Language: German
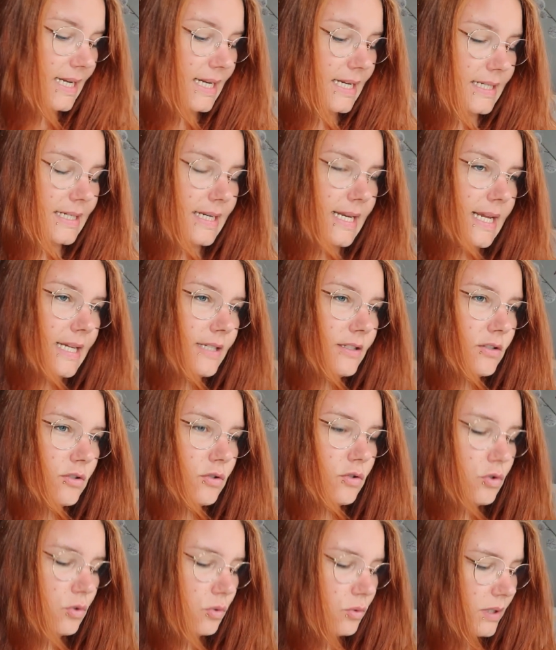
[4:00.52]
Die nächst
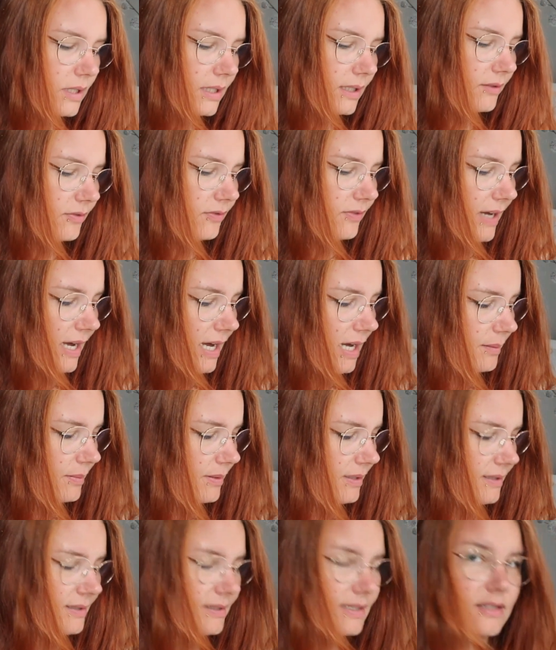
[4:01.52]
dunklere
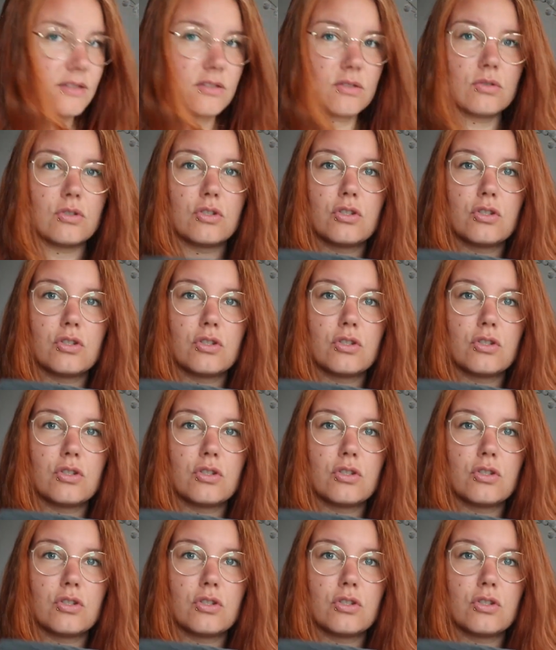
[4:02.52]
Farbe ist dann so